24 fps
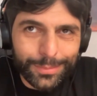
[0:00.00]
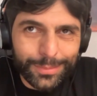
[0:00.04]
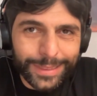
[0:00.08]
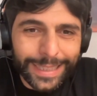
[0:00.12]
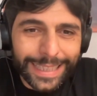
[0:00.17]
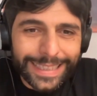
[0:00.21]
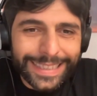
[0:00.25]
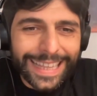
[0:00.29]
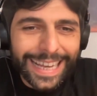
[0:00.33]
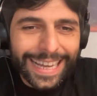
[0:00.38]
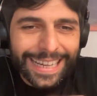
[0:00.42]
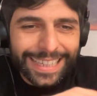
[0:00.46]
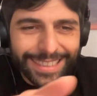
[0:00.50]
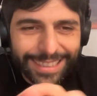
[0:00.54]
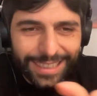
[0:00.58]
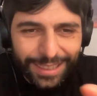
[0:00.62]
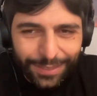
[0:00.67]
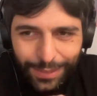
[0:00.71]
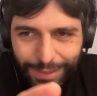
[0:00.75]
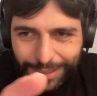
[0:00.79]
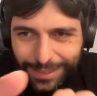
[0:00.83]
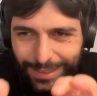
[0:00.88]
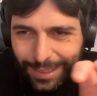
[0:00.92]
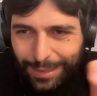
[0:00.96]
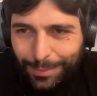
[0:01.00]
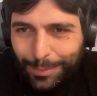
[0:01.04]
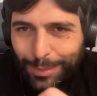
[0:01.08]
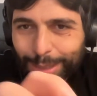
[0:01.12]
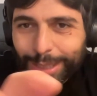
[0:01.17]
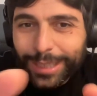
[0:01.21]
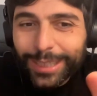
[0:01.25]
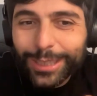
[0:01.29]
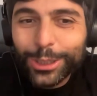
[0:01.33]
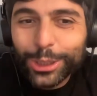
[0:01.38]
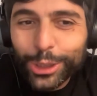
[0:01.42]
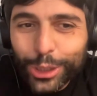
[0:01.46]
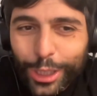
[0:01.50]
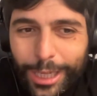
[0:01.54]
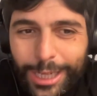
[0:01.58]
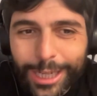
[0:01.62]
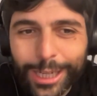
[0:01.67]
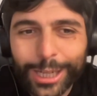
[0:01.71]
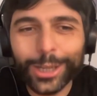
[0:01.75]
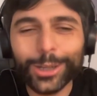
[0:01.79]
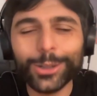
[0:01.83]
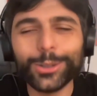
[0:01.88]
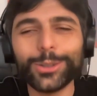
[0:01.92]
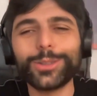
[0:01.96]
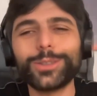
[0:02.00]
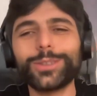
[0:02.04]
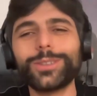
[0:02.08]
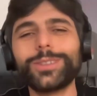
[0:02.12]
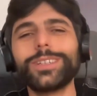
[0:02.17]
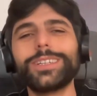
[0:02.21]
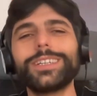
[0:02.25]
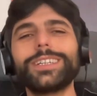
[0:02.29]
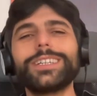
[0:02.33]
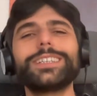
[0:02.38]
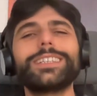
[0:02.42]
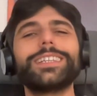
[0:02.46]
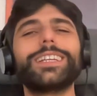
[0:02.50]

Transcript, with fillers: detective, andremo alla ricerca no?